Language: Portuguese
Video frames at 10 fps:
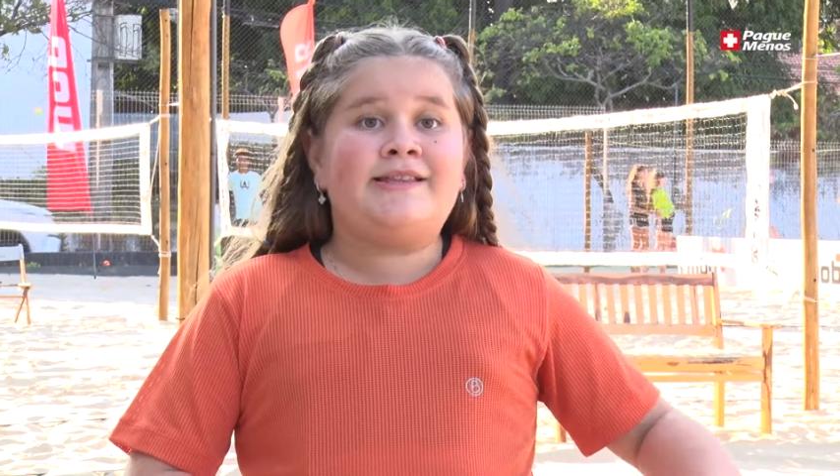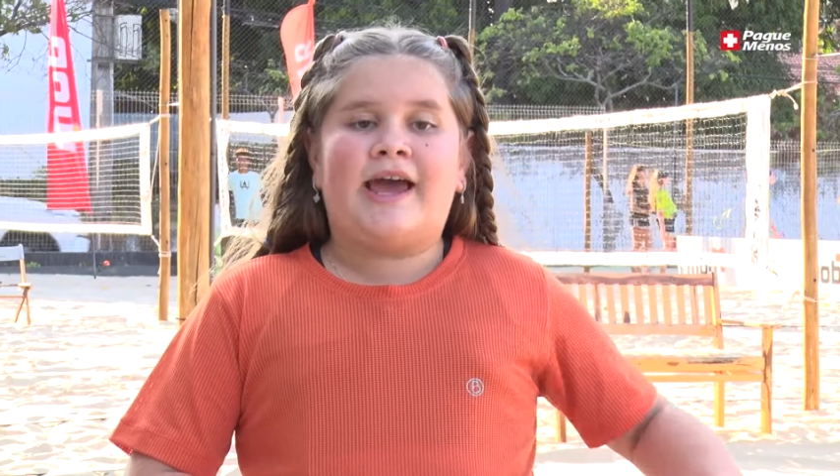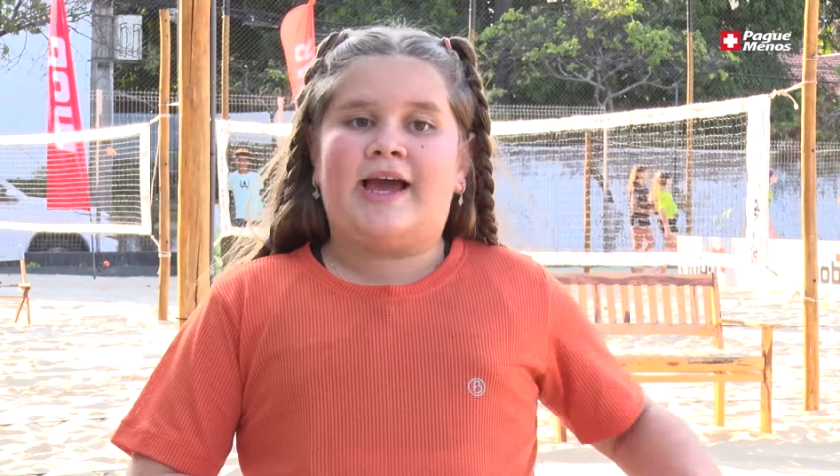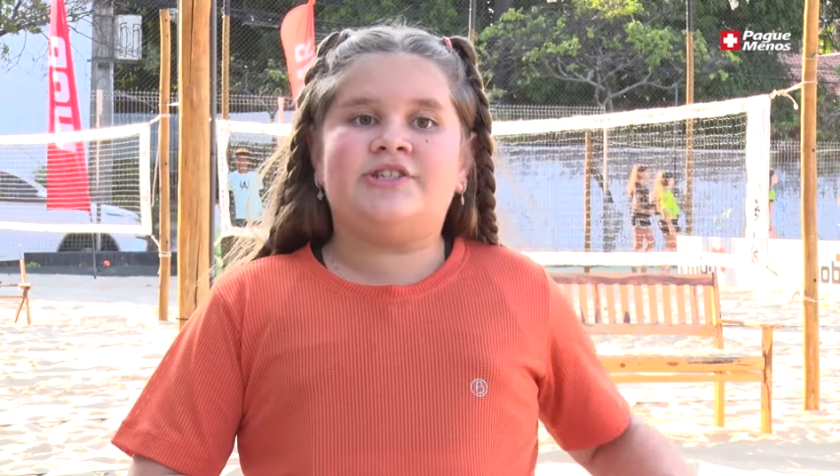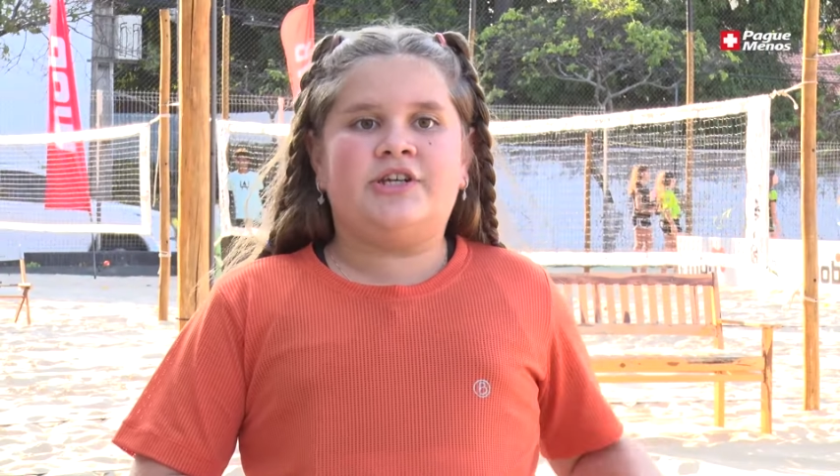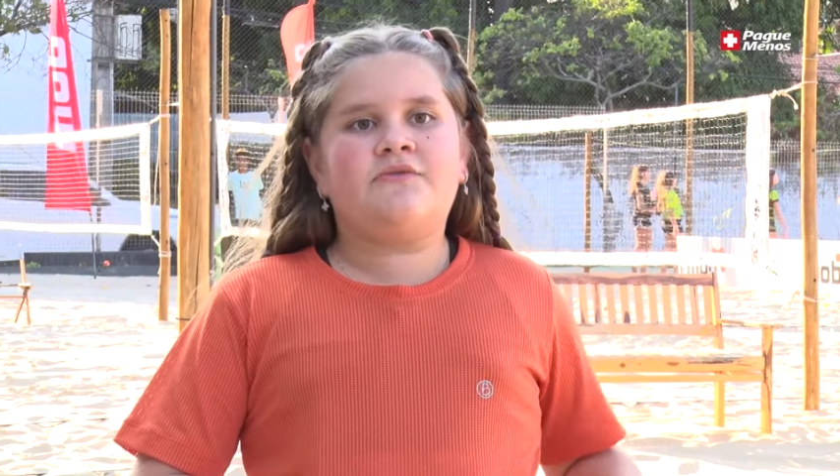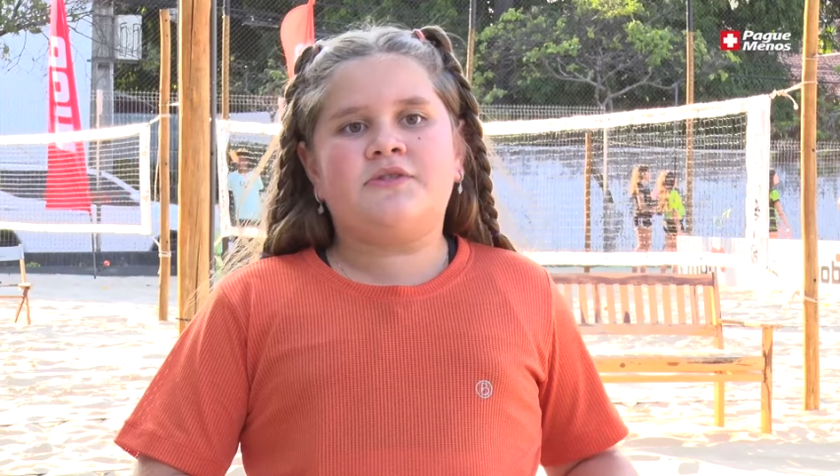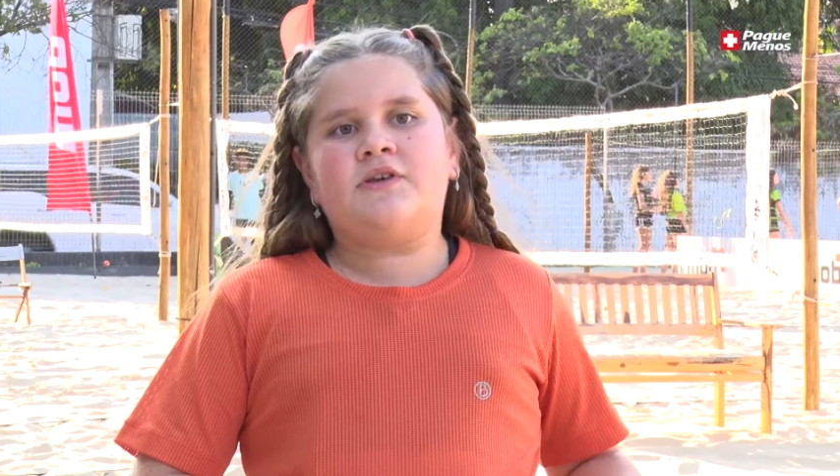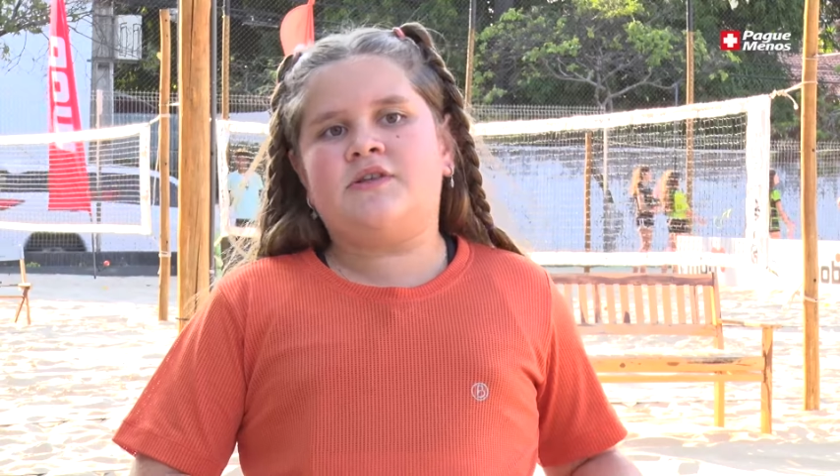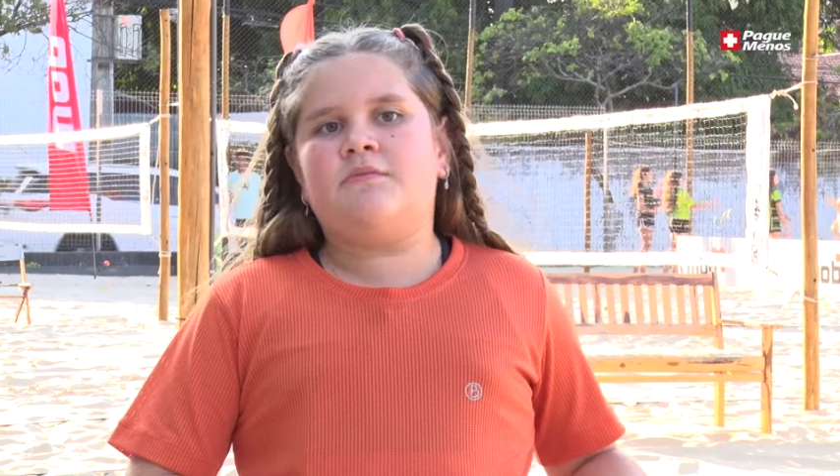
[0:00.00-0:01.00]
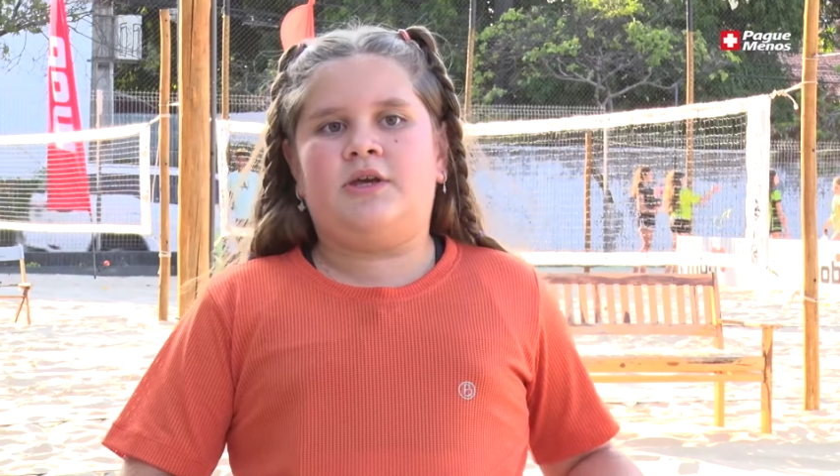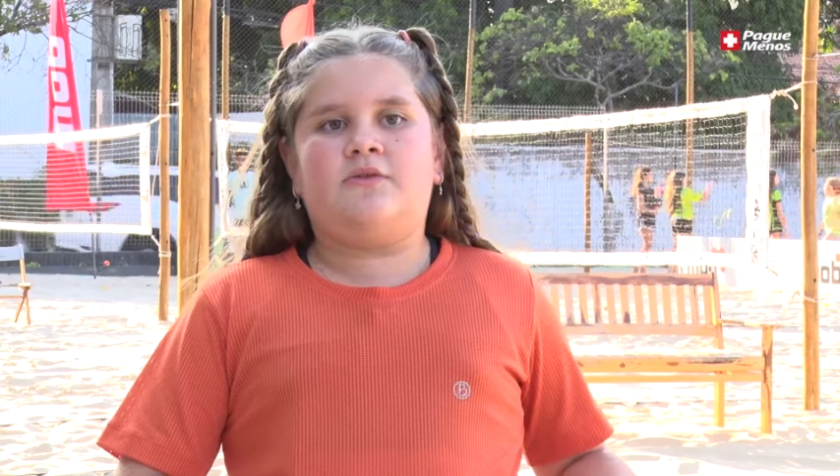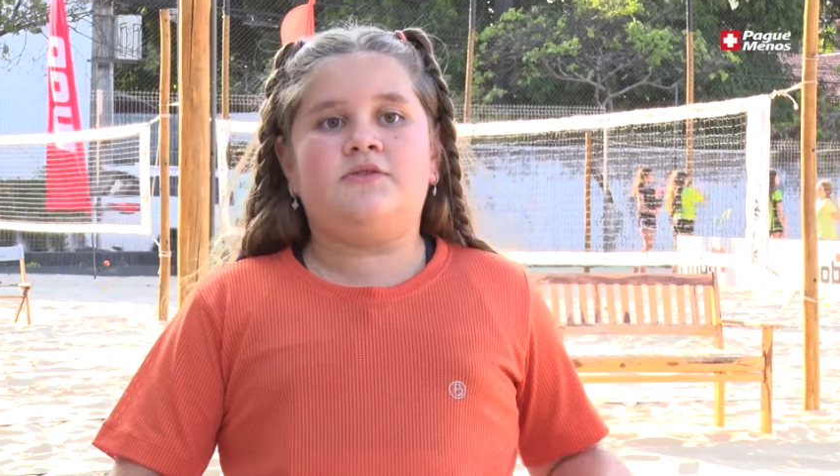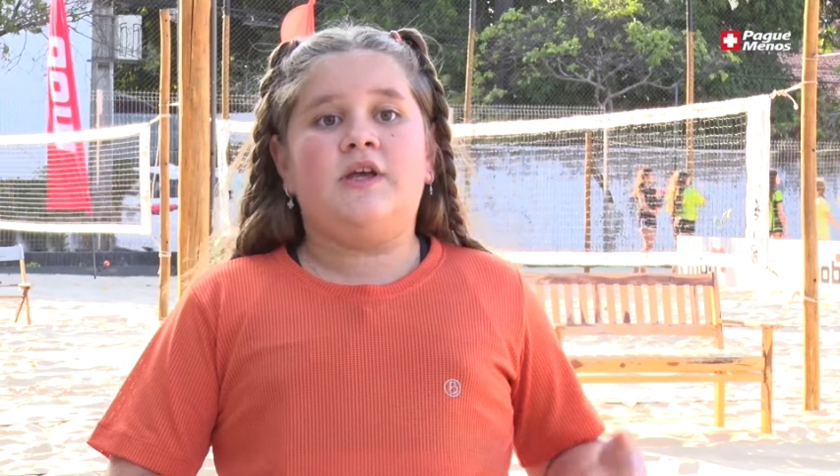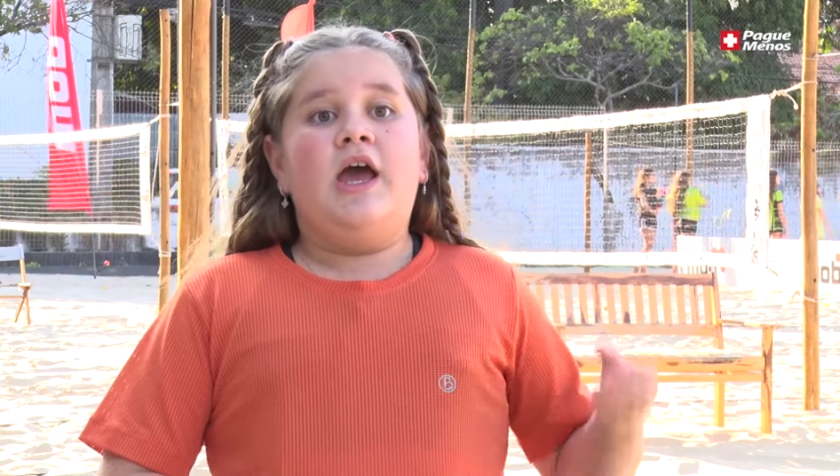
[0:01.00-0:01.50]
interagir com seus
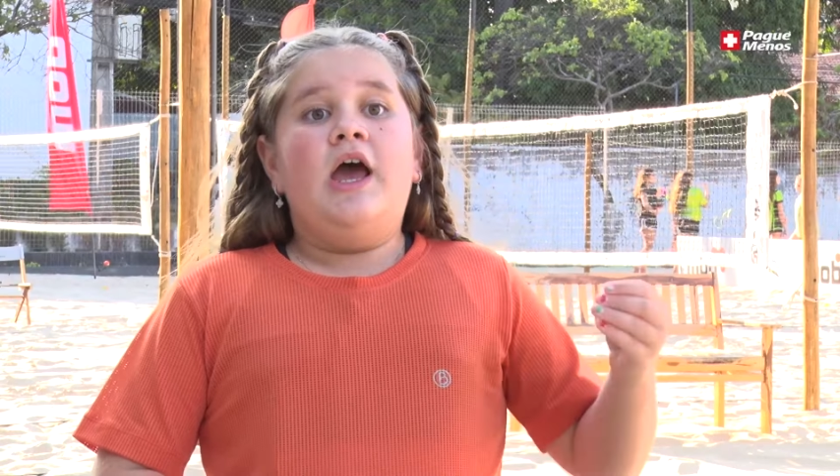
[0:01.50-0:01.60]
amigos